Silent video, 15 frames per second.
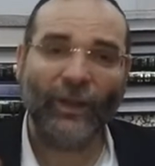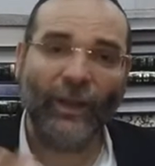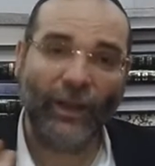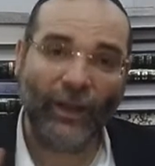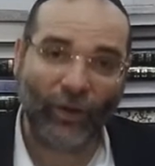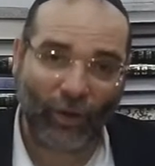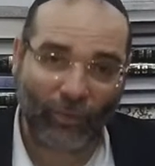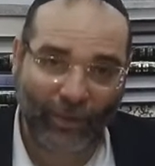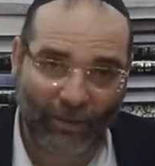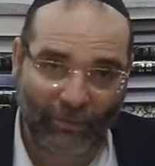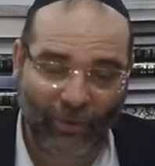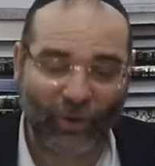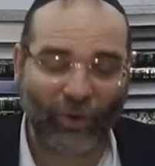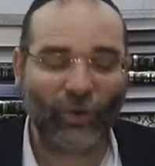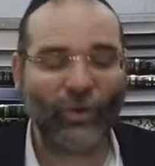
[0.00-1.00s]
et
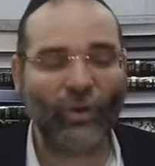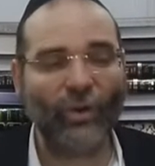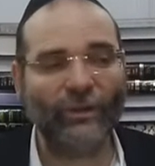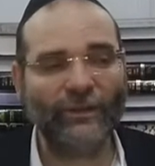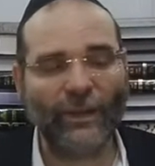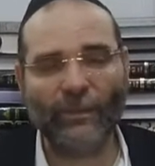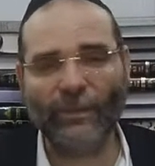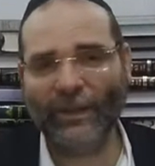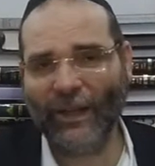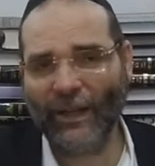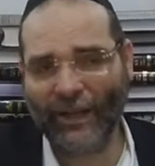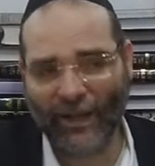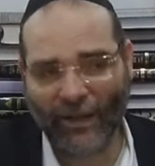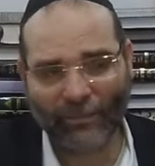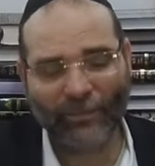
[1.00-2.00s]
normalement, quand un Talmud
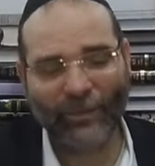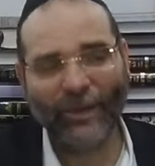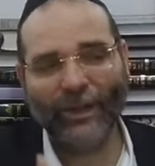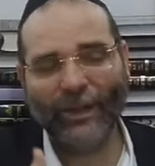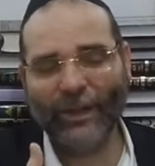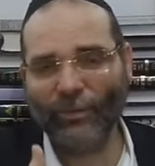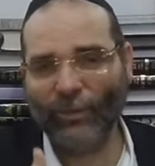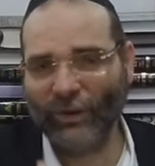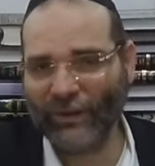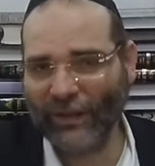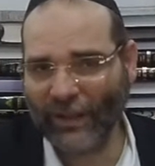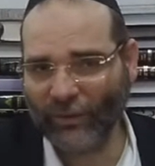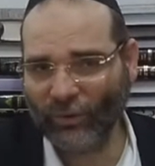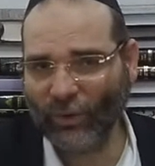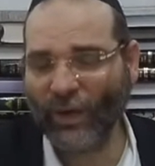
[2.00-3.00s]
Hacham il monte à
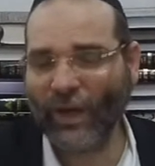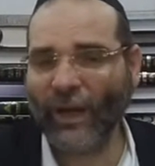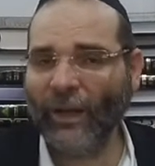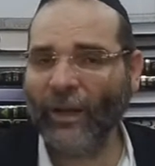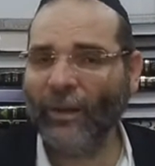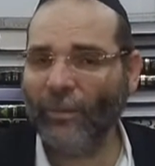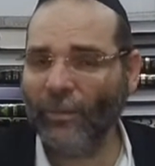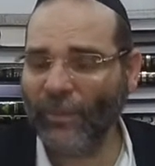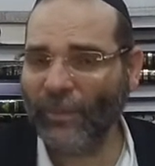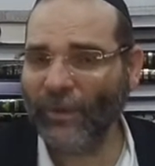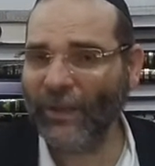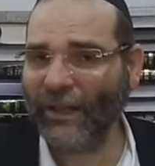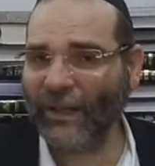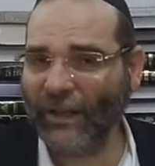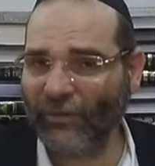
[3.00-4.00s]
la Torah,
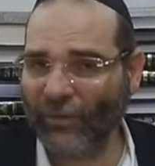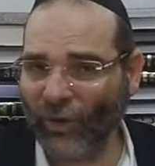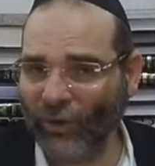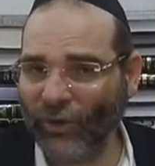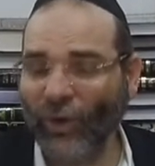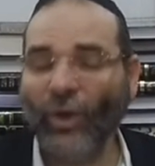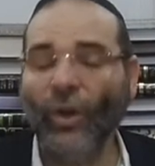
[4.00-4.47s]
mais Kavod,